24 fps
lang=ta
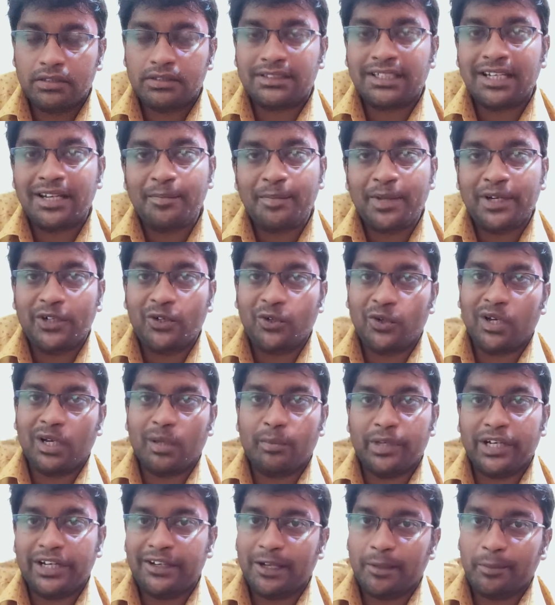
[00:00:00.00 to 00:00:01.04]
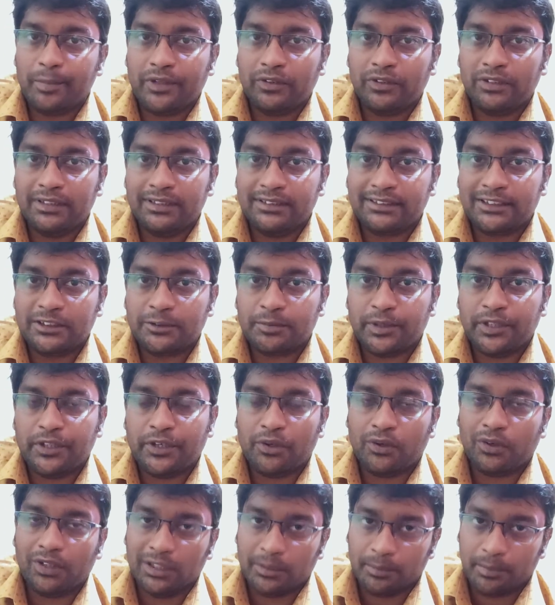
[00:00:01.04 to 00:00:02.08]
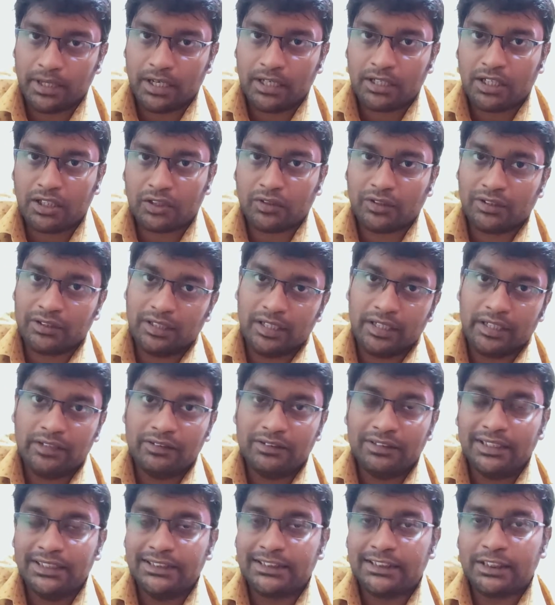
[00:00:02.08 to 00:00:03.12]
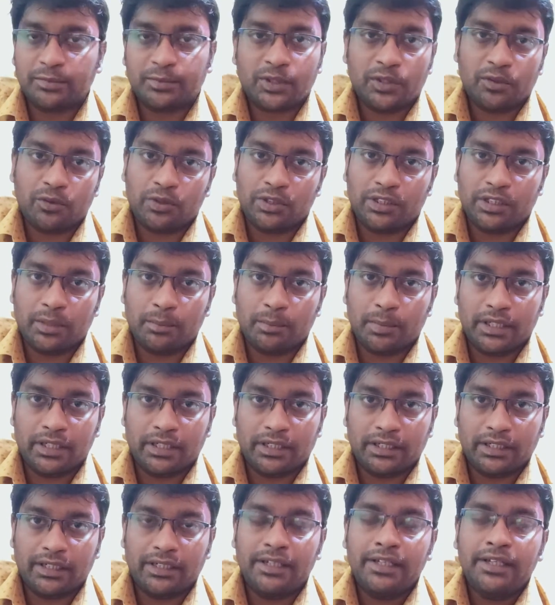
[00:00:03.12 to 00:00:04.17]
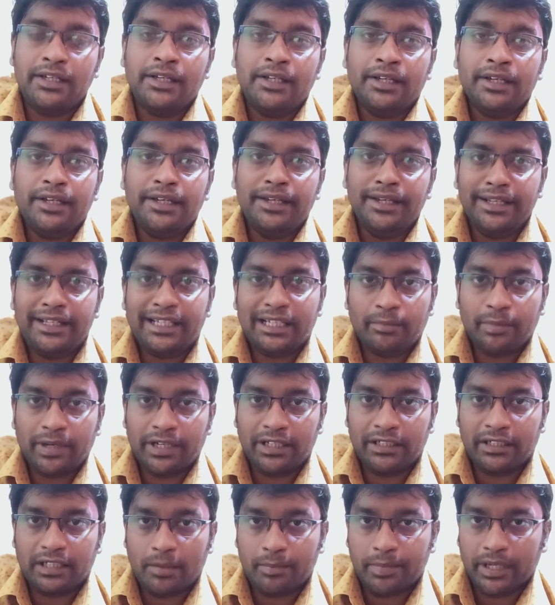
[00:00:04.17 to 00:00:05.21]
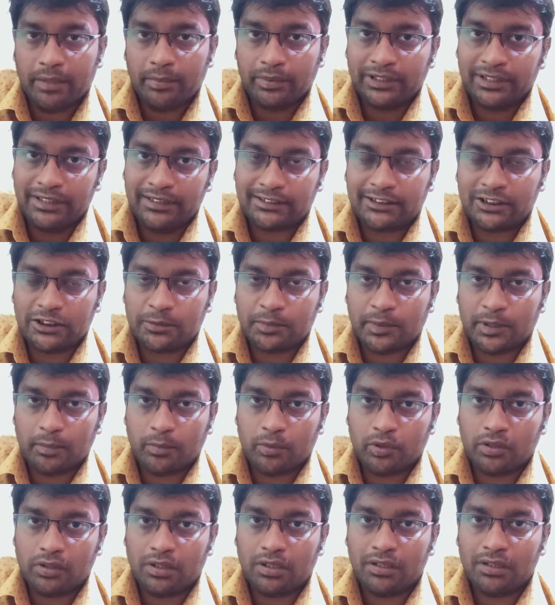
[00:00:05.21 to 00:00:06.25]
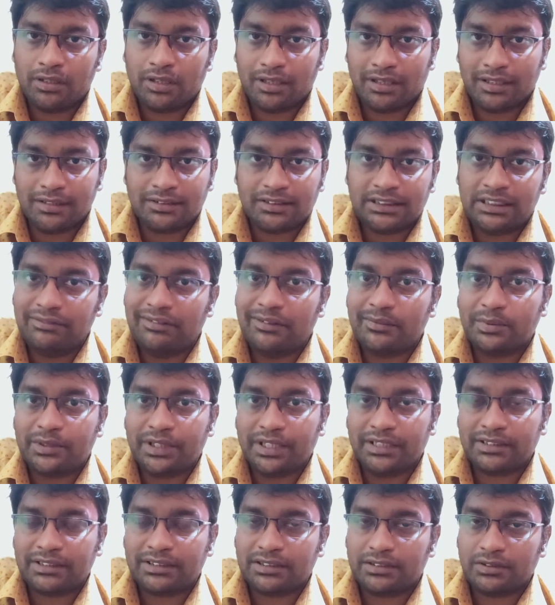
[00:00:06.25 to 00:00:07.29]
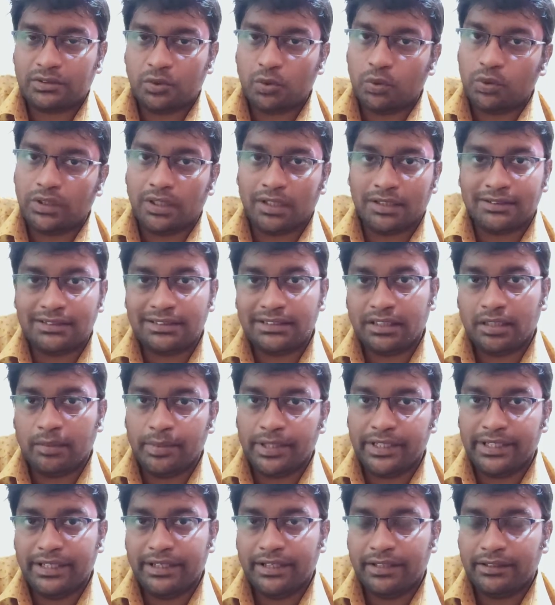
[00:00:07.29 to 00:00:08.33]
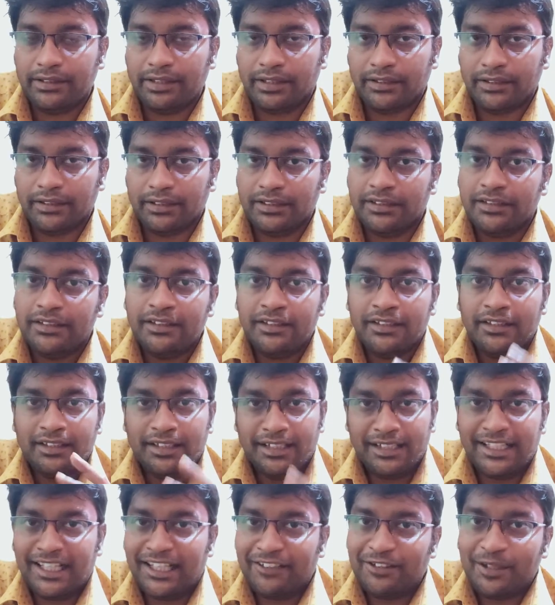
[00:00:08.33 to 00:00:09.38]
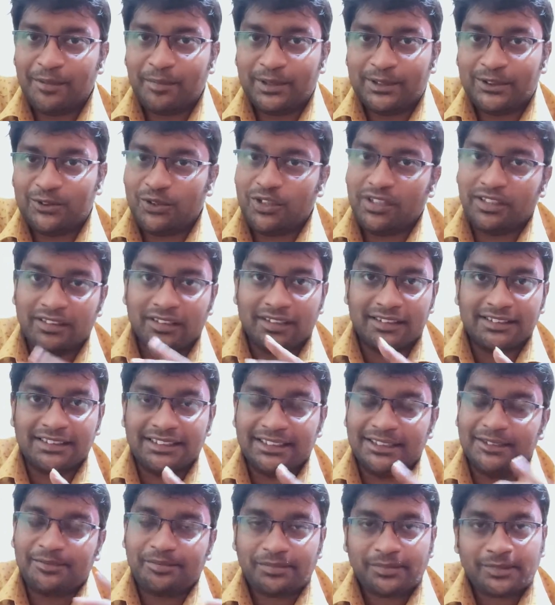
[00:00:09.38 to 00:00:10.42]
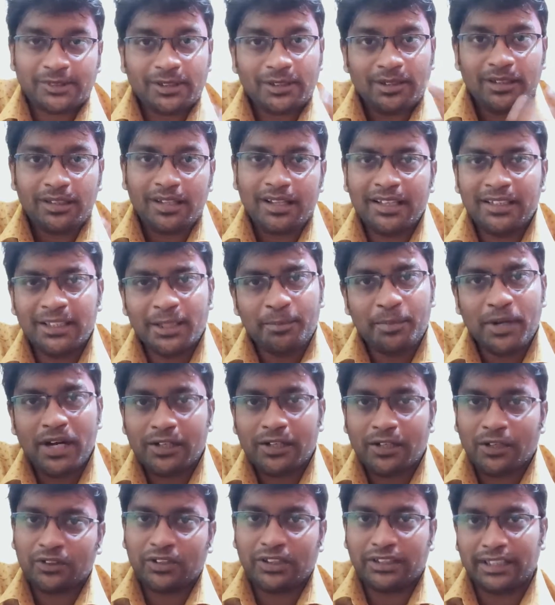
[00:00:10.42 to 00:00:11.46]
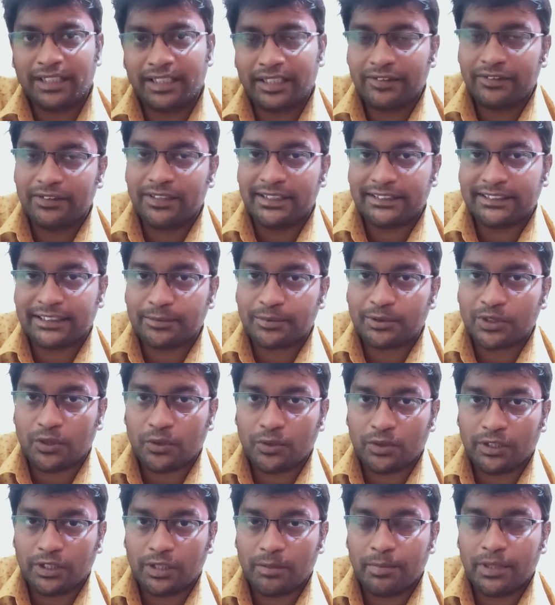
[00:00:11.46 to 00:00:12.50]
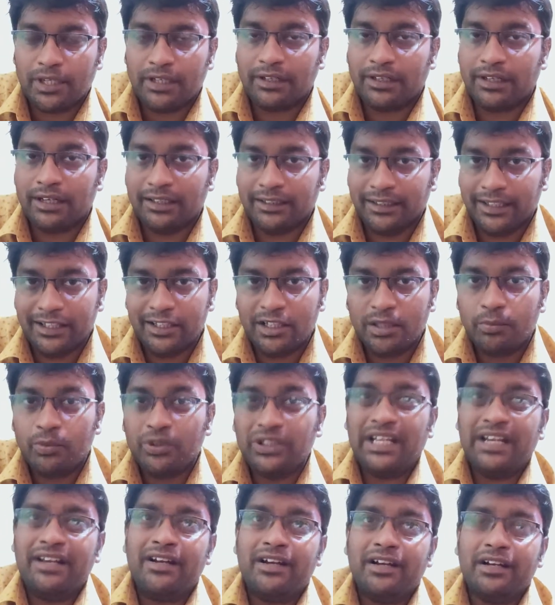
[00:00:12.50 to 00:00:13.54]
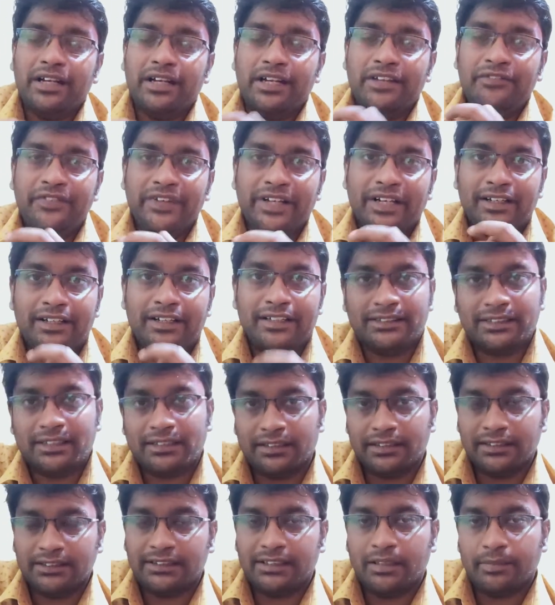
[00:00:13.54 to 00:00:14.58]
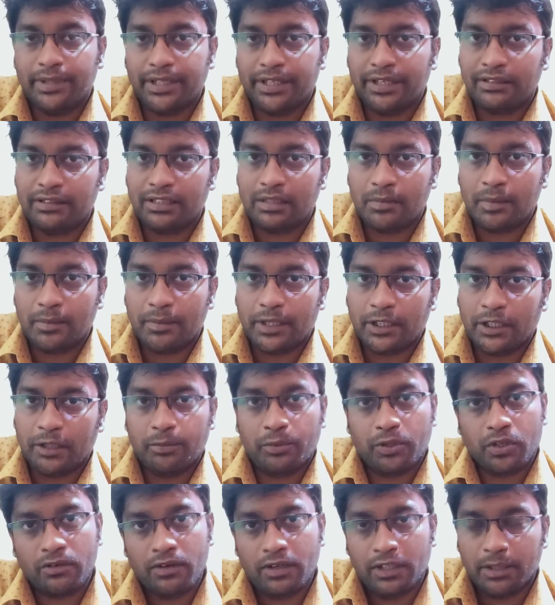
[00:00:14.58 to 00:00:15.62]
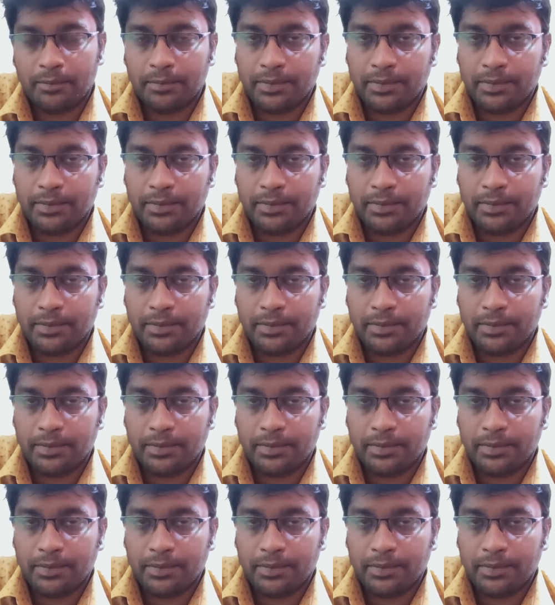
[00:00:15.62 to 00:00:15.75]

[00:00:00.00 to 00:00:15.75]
ஸ்க்ரீன் பே டூட்டில் நம்ம டாபிக் வந்து டிஸ்கஸ் பண்ணிட்டுருக்கோம் அதை பார்க்காதவங்க அதை லிங்க் வந்து டிஸ்கிரிப்ஷன் கொடுக்குறேன் பாருங்கள் இன்றைக்கி நம்ம என்ன டாப்பிக்கை பற்றி டிஸ்கஸ் பண்ண போகிறோம் நான் லஸ்ட் வெப் சீரிஸ் டூ தாசி அப்படின்னு எடுத்திருந்தேன் ரெண்டாவது எபிசோடு தாசி அந்த பார்க்கறவங்க அதை லிங்க் வந்து டிஸ்கிரிப்ஷனில் கொடுக்குறேன் பாருங்கள் அது எடுக்கும்போது என்னென்ன டிஃபிகல்ட்டிஸ் இருந்துச்சு அப்படின்றத நம்ம பார்க்க போகிறோம் வாங்க